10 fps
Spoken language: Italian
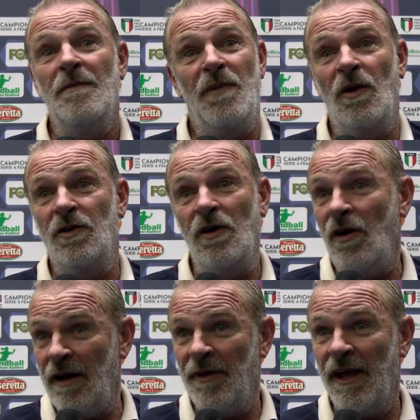però
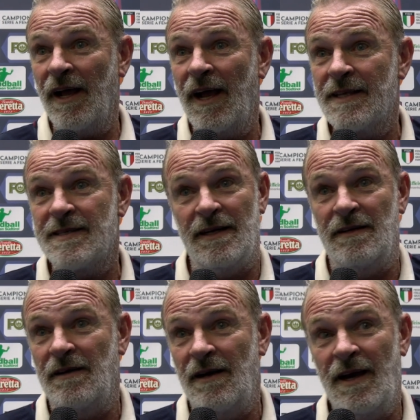dirò alle mie ragazze
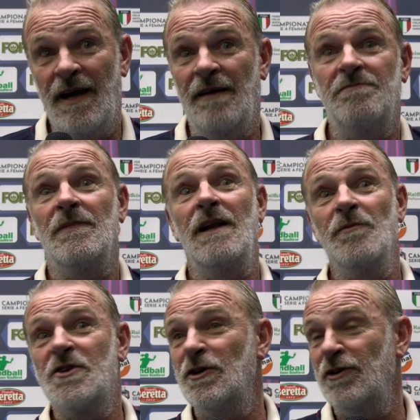eh, le
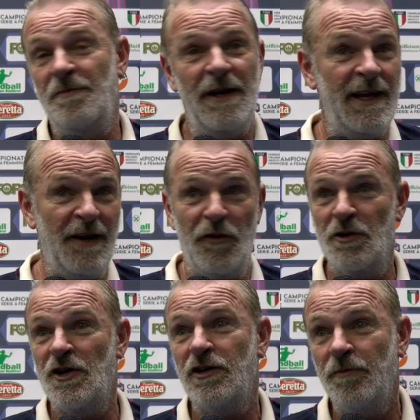emozioni bene fino a
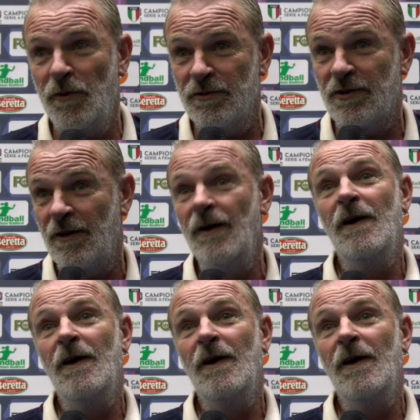un certo punto,